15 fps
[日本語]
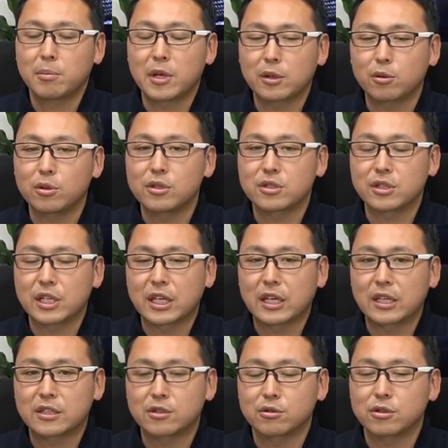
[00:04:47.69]
まあ、ドイツに
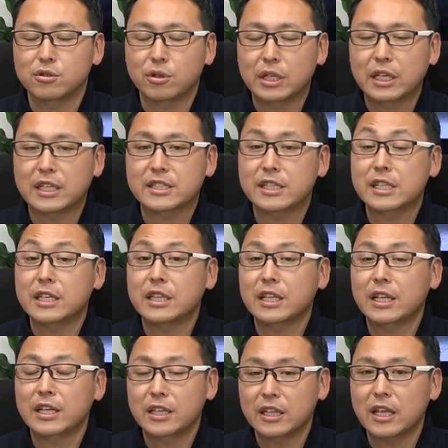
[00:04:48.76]
出張行かせてい
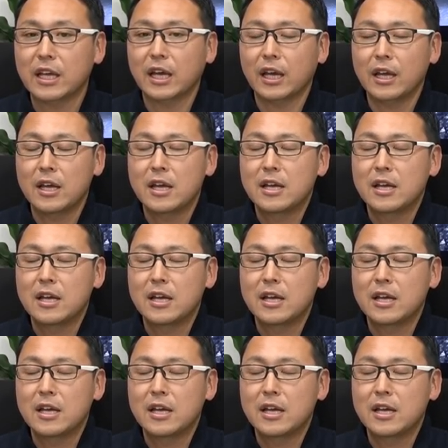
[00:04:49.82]
ただいて、